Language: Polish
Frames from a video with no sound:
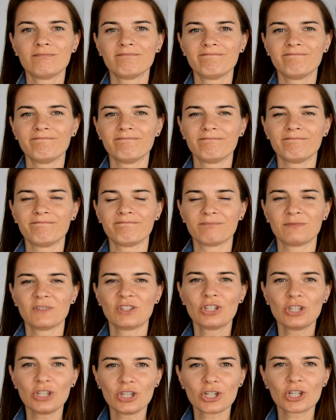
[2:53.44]
mm,
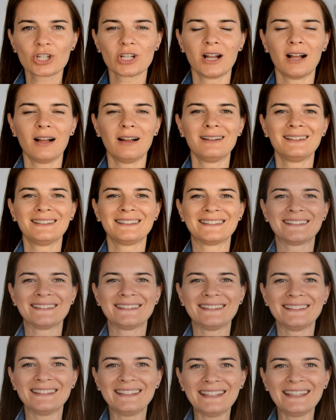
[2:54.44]
cisza
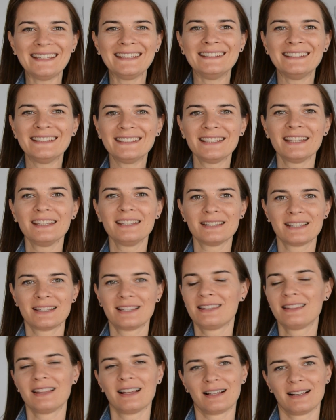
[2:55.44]
nigdy nie
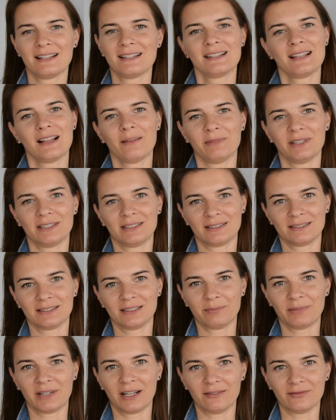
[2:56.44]
jest taka sama tak
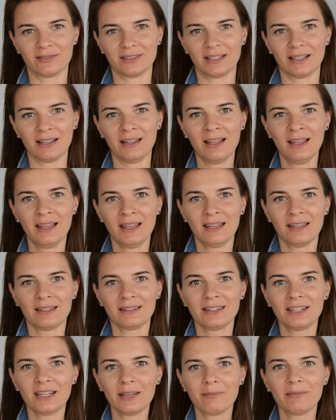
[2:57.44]
naprawdę.
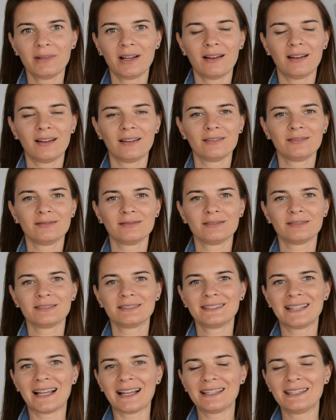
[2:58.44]
Nie ma
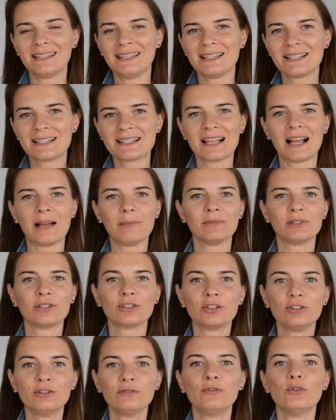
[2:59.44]
takich
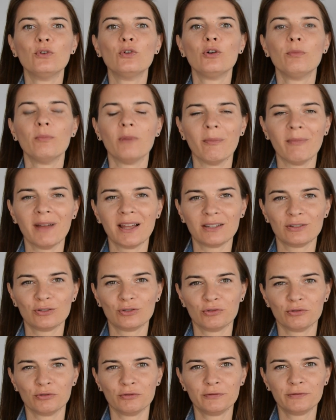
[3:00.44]
samych dwóch
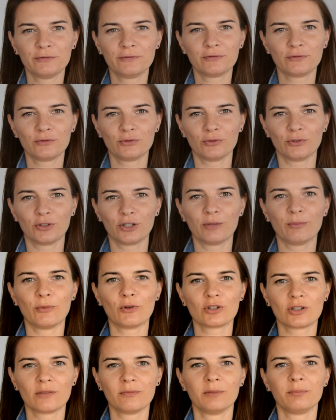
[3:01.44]
momentów, w których
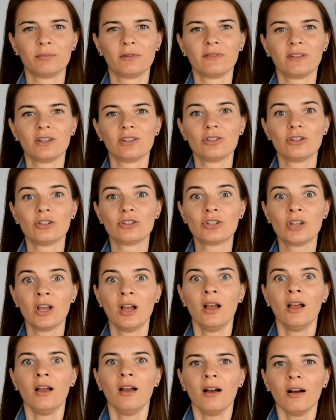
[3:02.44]
możemy powiedzieć:
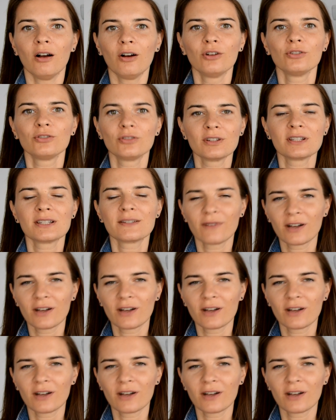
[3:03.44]
O, to jest